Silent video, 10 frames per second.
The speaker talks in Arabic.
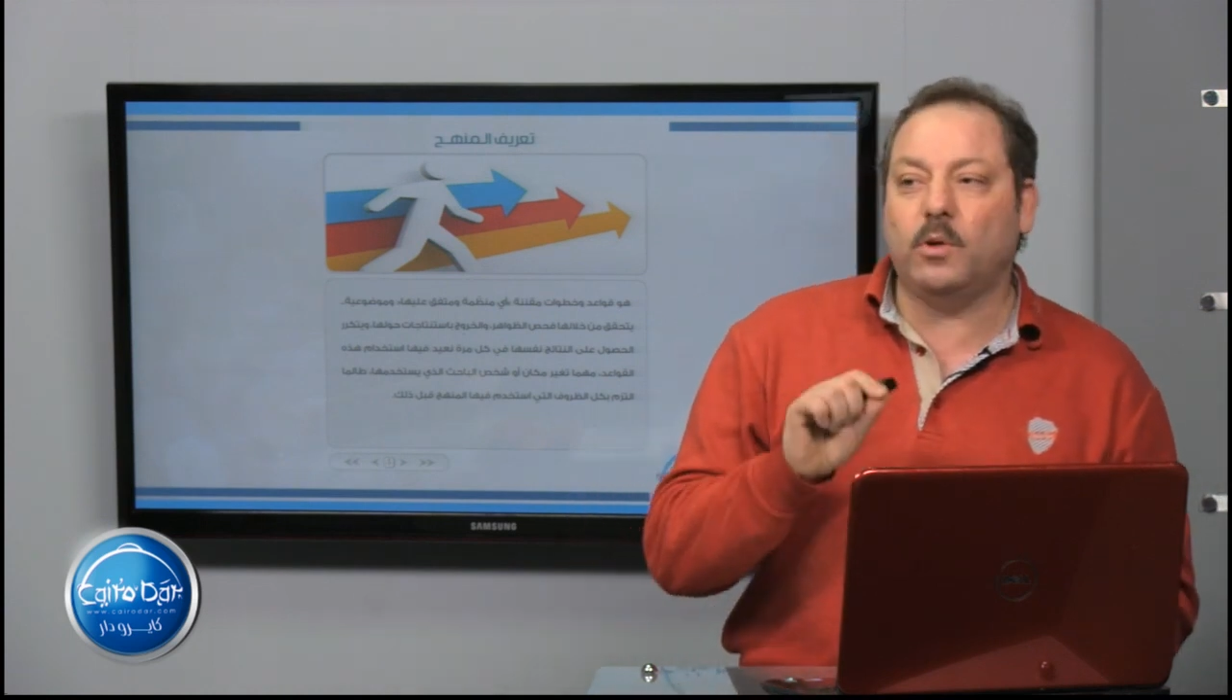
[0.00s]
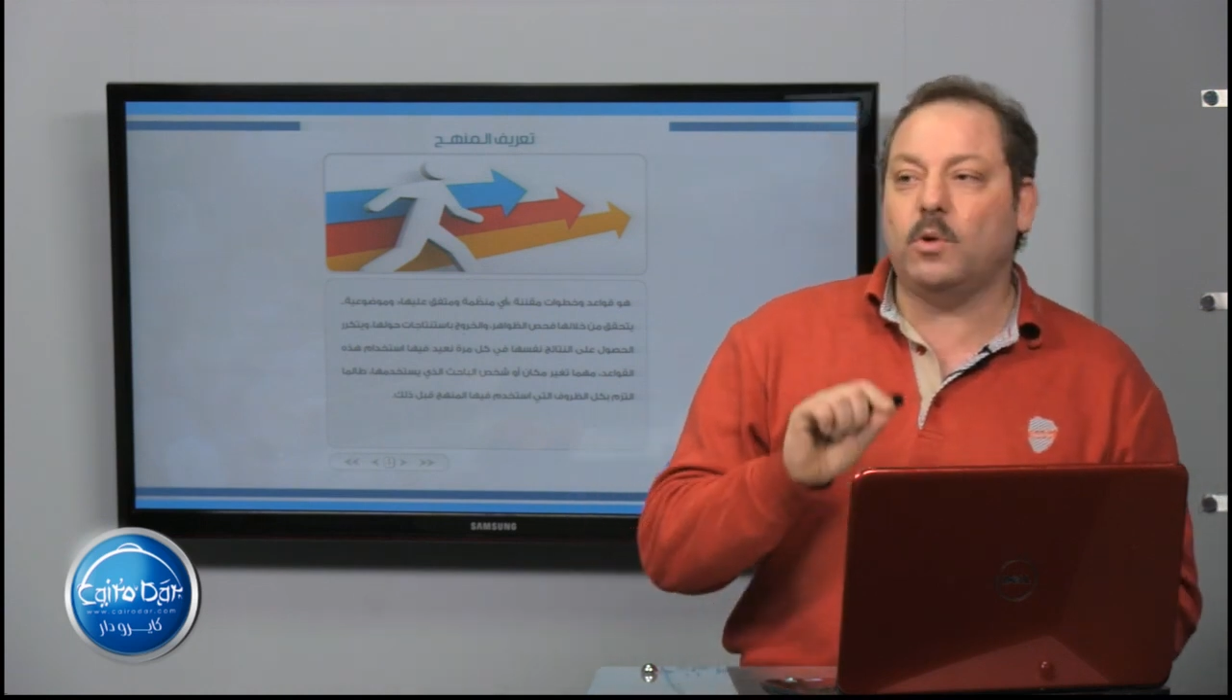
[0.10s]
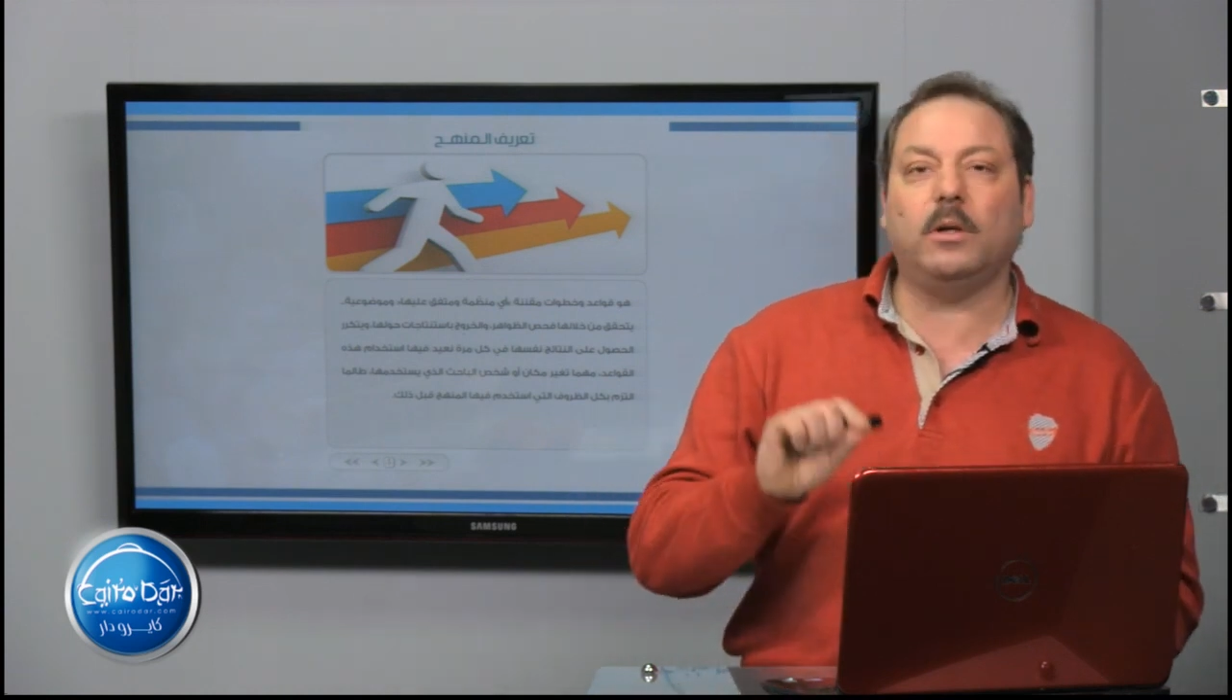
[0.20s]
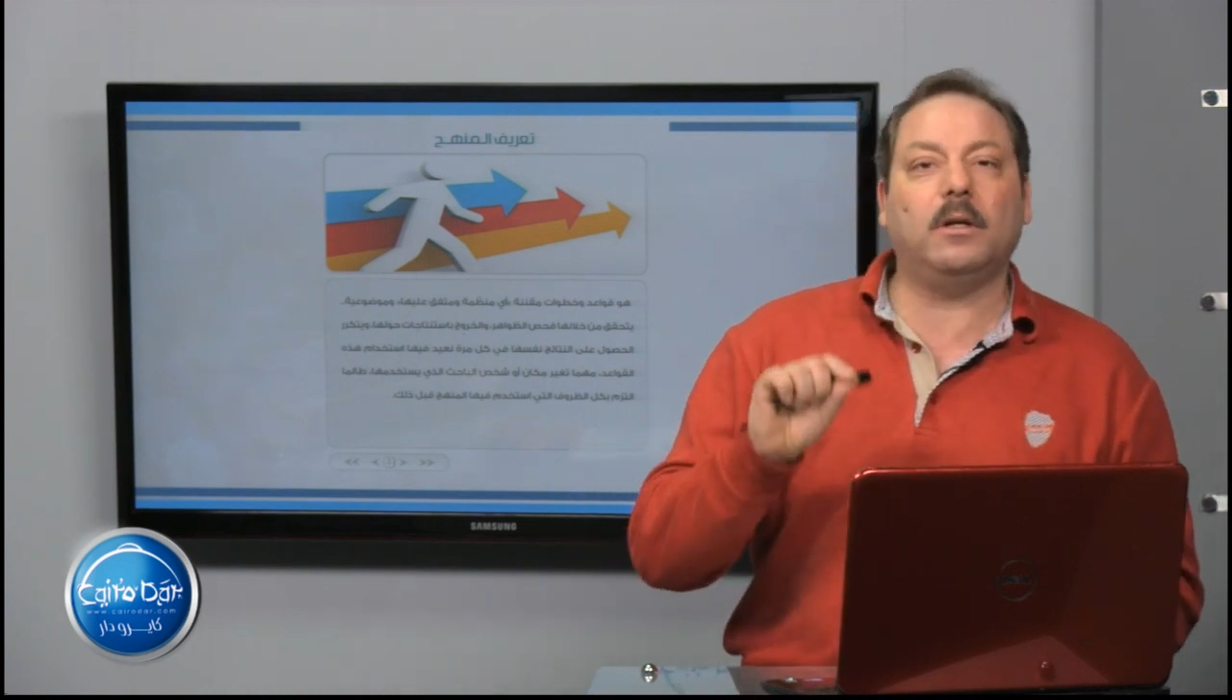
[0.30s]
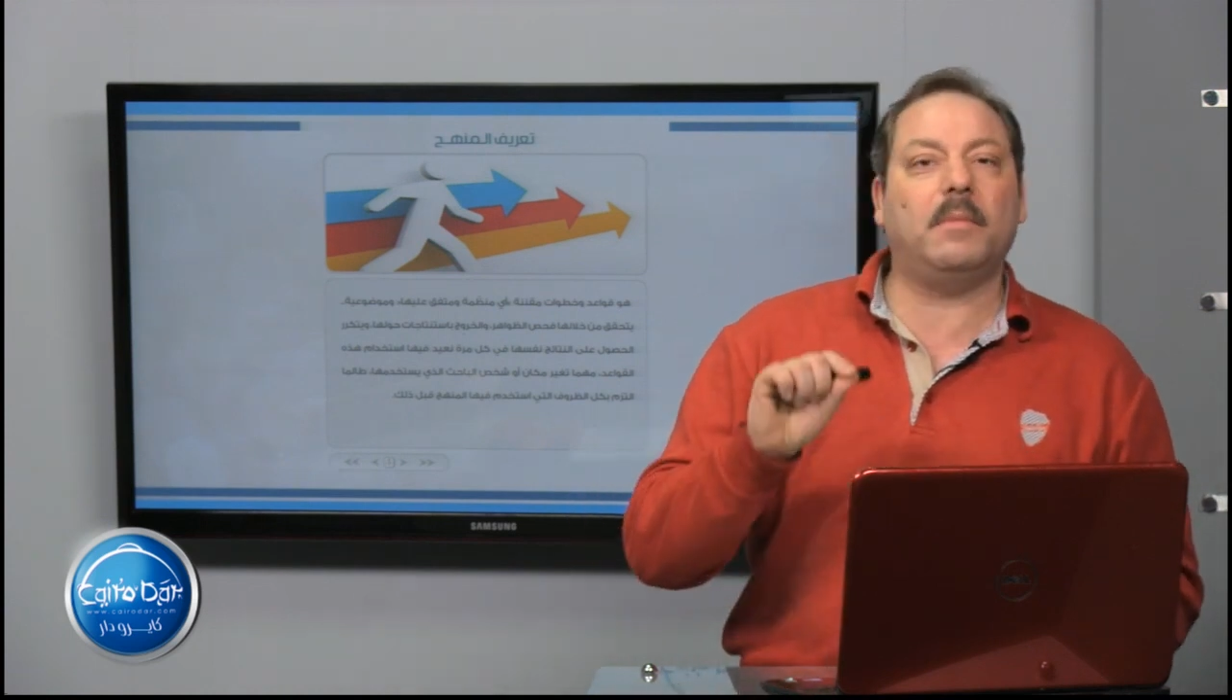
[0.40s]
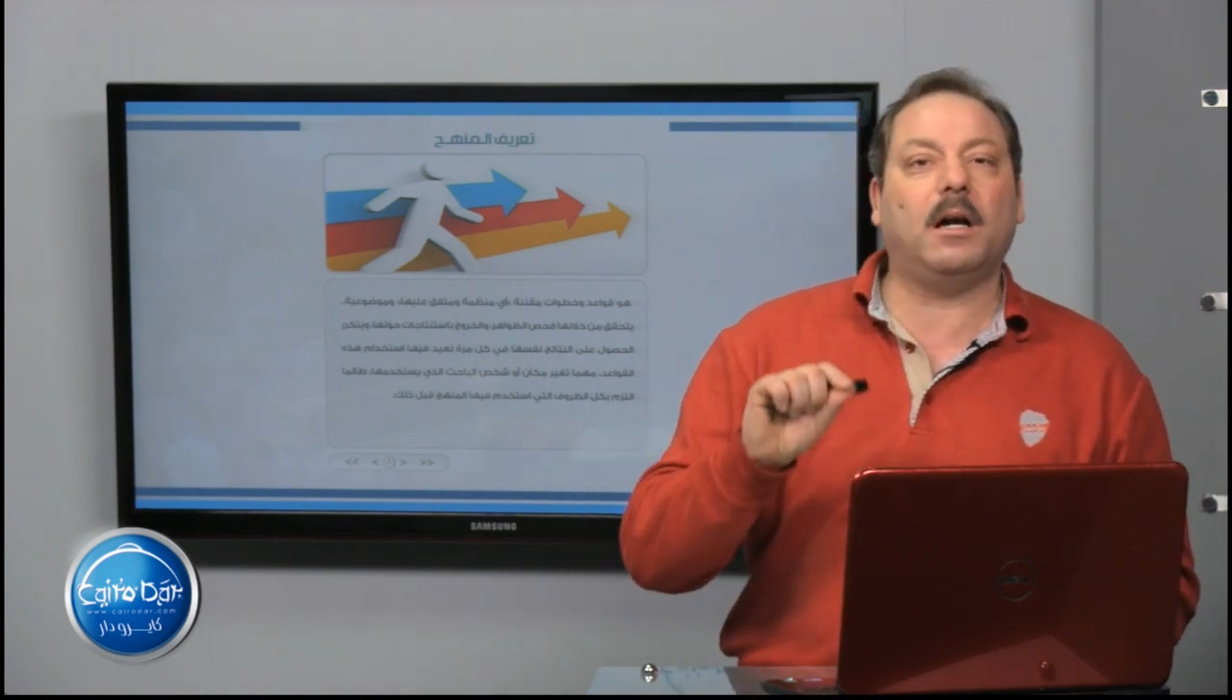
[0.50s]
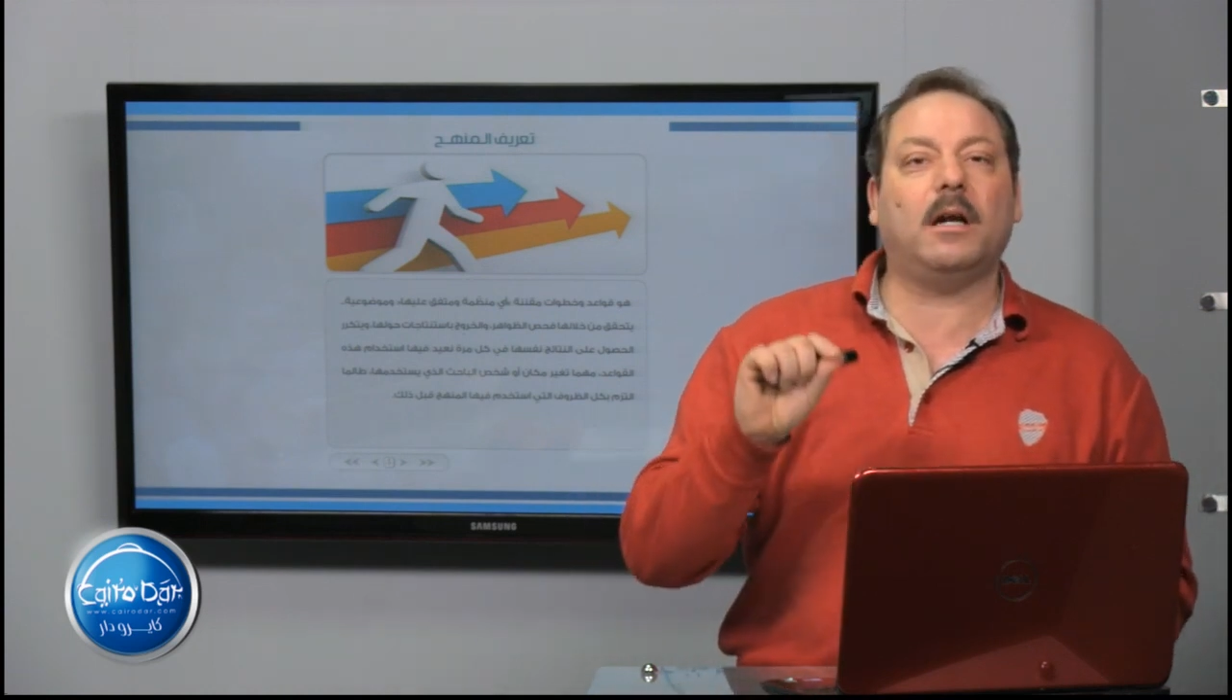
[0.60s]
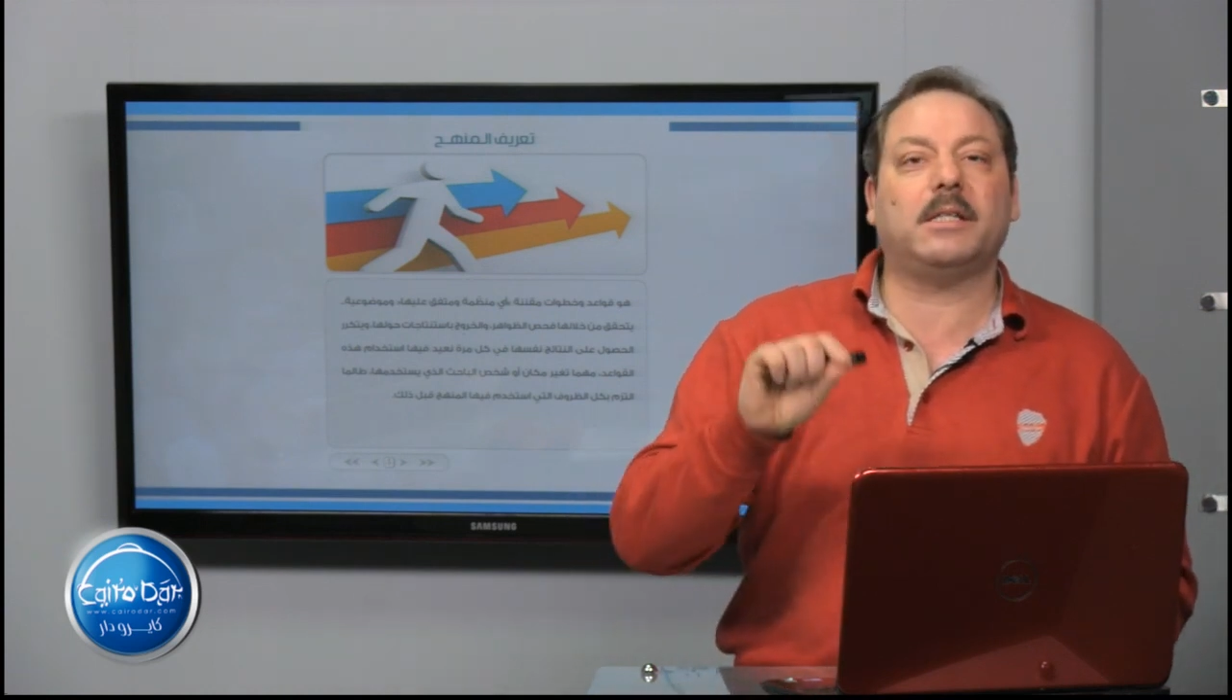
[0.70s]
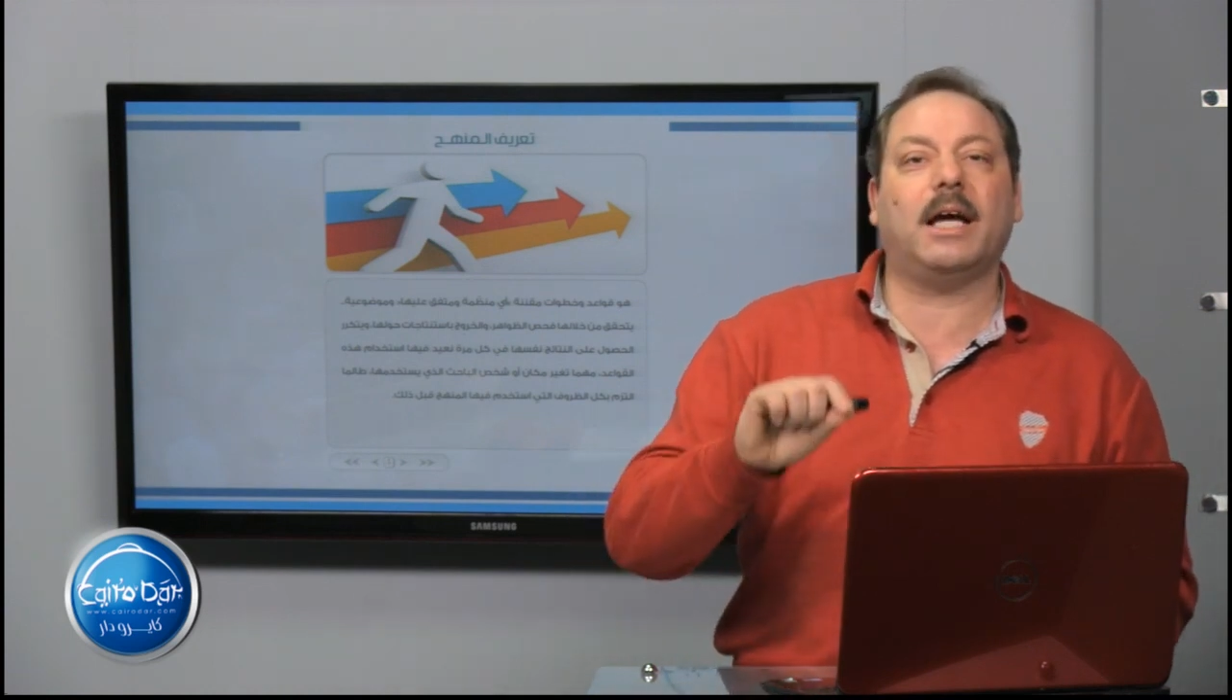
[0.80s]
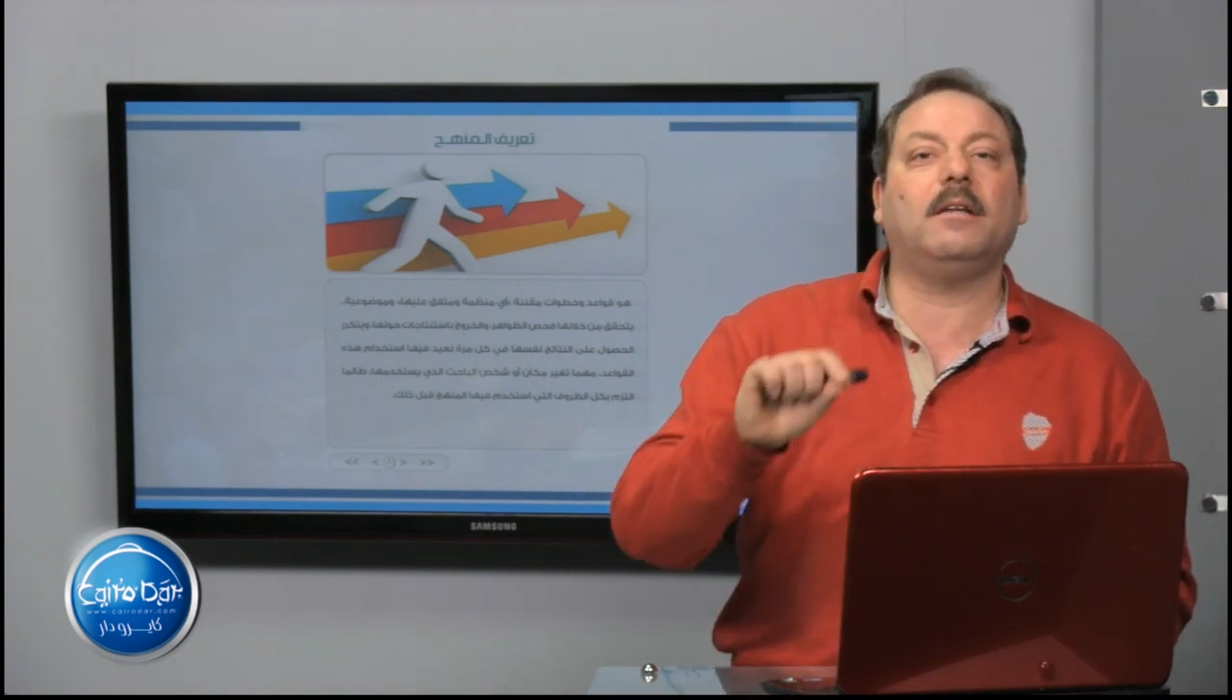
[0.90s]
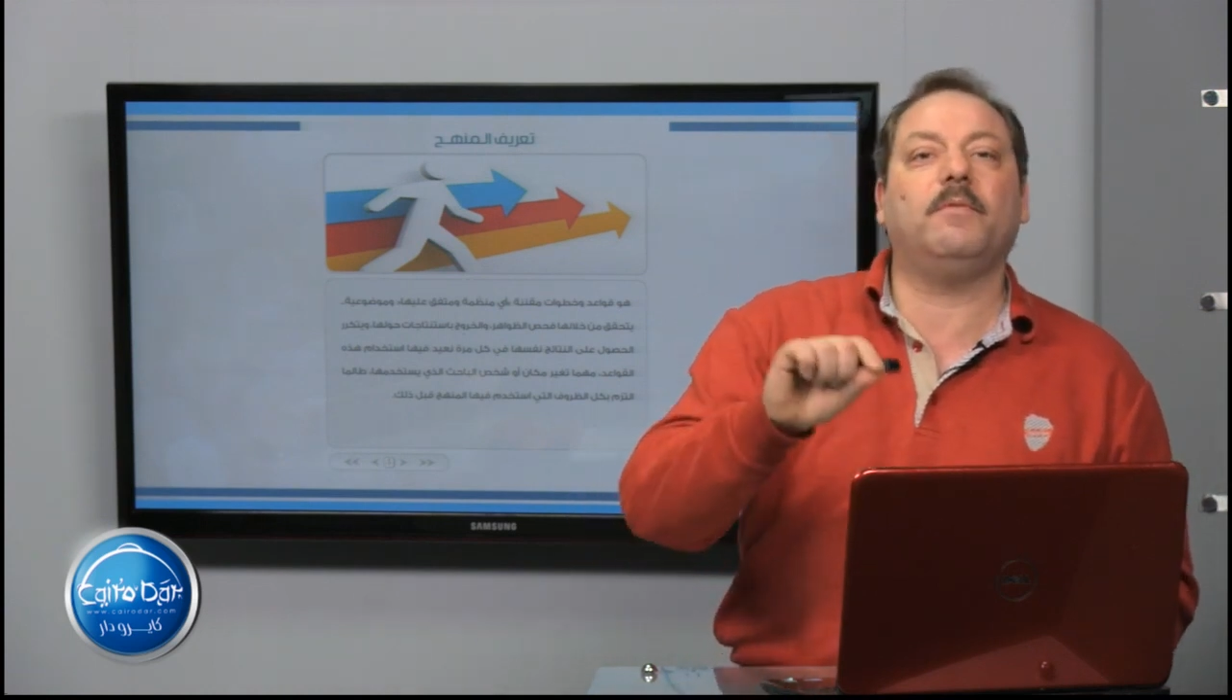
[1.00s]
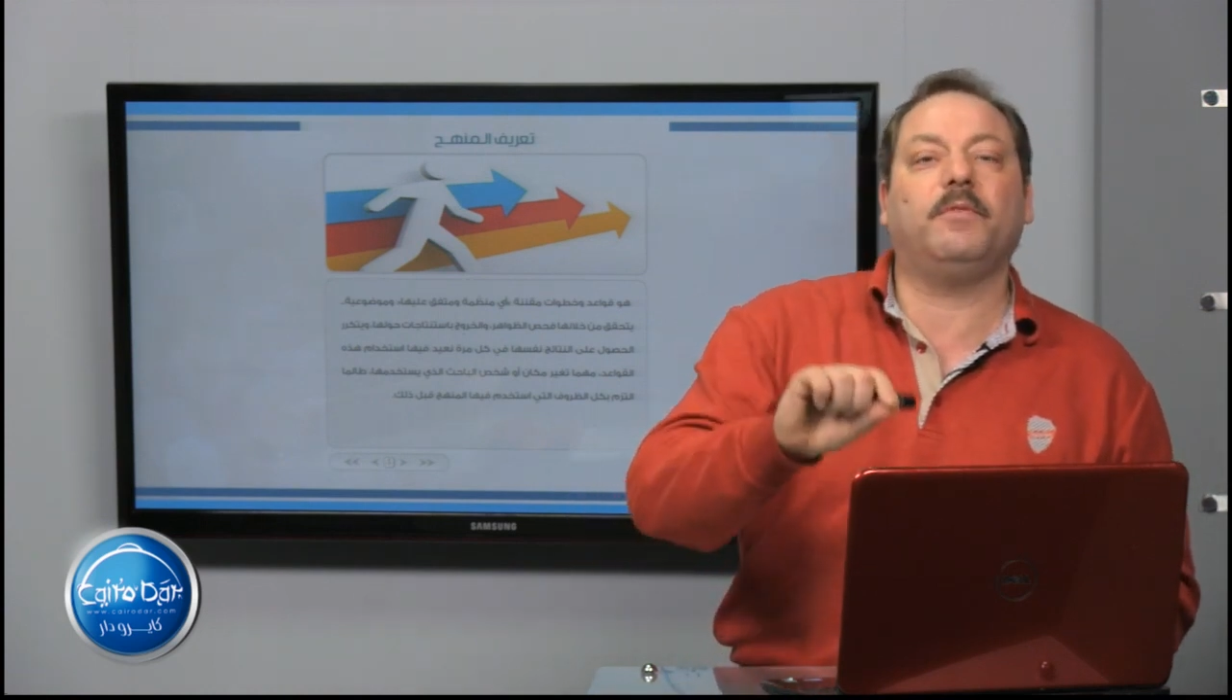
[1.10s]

كل مره استخدم